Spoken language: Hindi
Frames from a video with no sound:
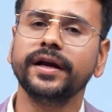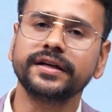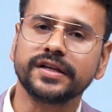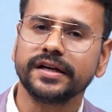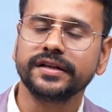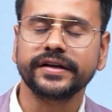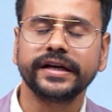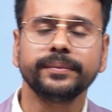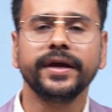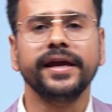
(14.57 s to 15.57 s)
इंट्राडे
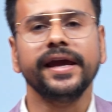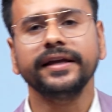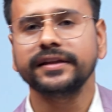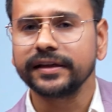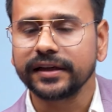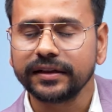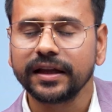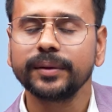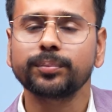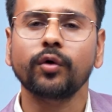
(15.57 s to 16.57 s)
ट्रेडिंग में एक दिन के
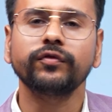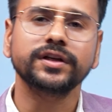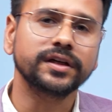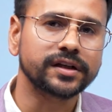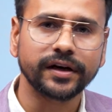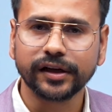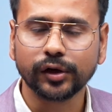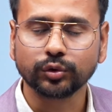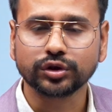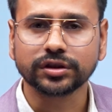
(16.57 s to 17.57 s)
अंदर ही प्रॉफिट अर्न करने की
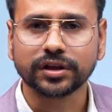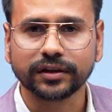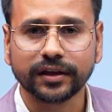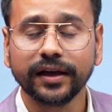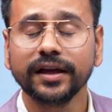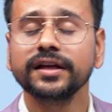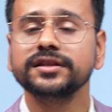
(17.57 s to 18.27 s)
कोशिश करते हैं